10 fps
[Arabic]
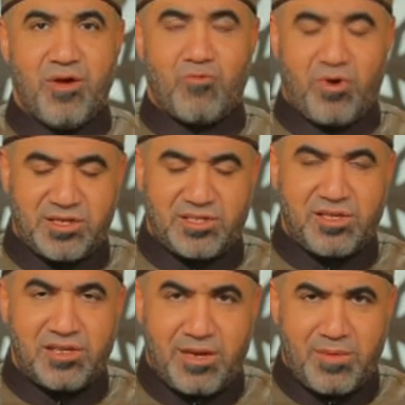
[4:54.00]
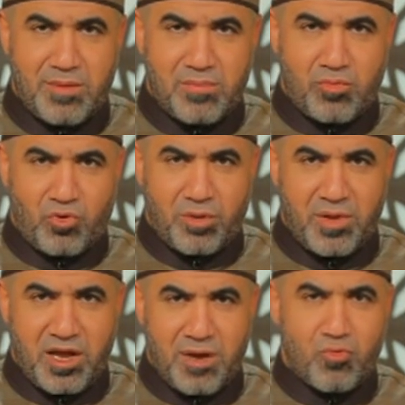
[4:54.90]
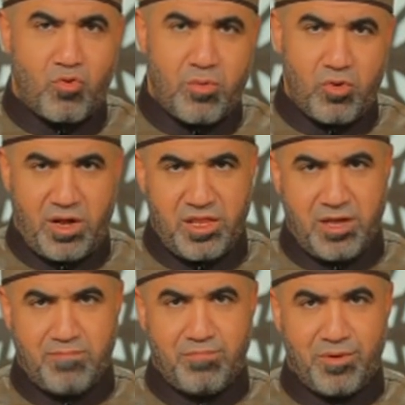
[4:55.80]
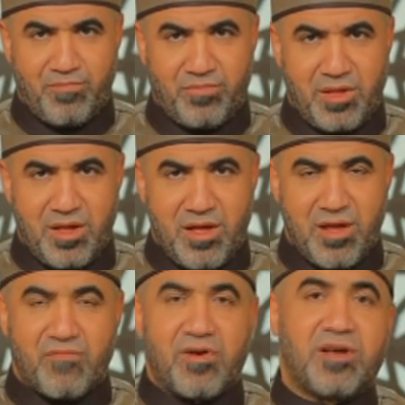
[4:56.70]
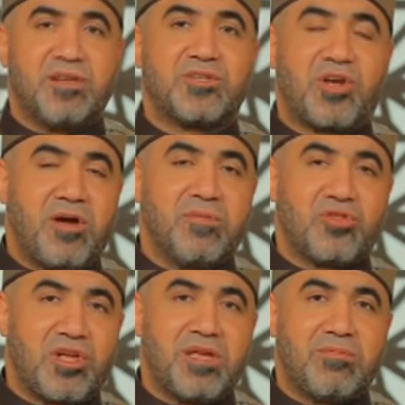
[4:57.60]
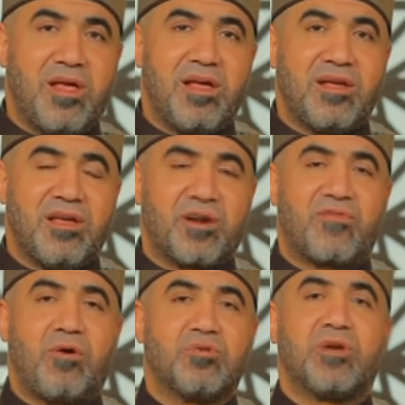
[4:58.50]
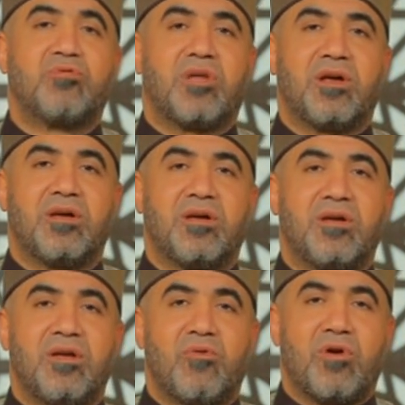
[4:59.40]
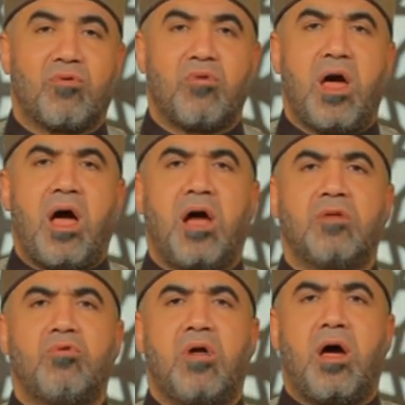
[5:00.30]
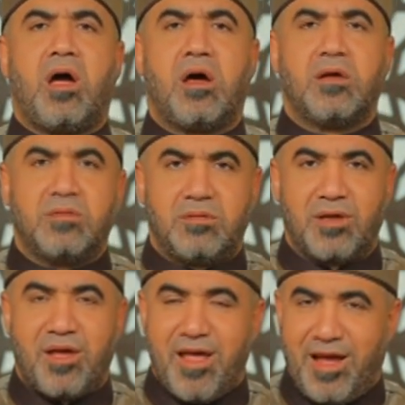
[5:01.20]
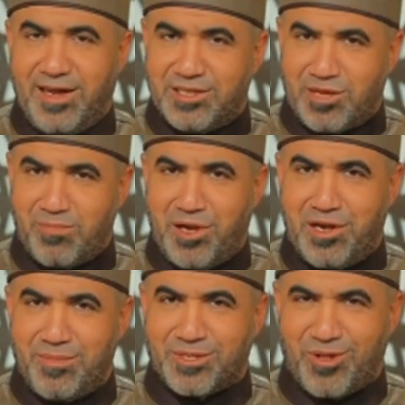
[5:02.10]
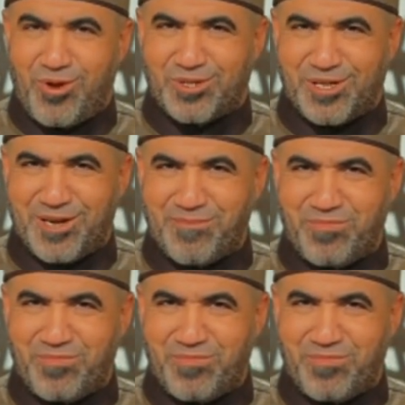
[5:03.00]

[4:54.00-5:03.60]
وكان سيدنا النبي لما يمر من جنبه وهو بيعذب فكان الصحابي الطيب ده يرفع صوته ويقول أحد أحد عايز يسمع النبي صلى الله عليه وسلم